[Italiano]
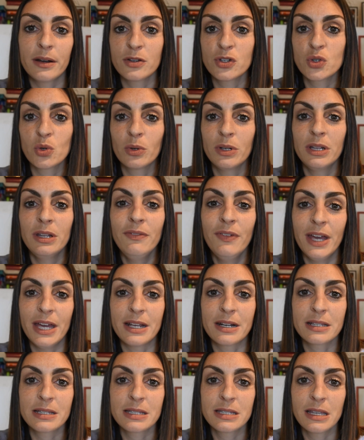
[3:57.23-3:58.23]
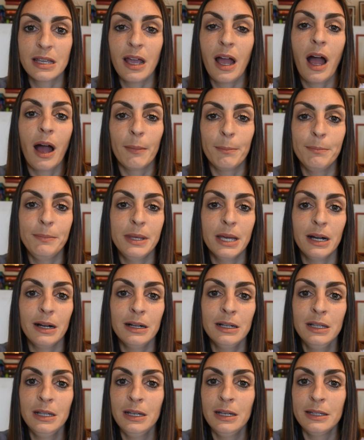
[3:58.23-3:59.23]
regioni diverse
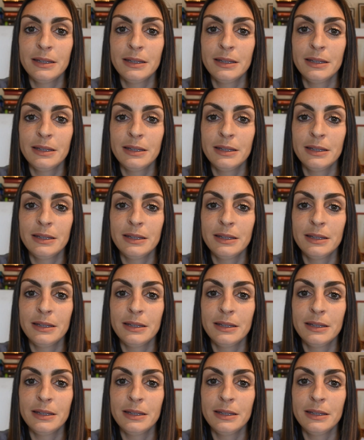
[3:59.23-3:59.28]
abbia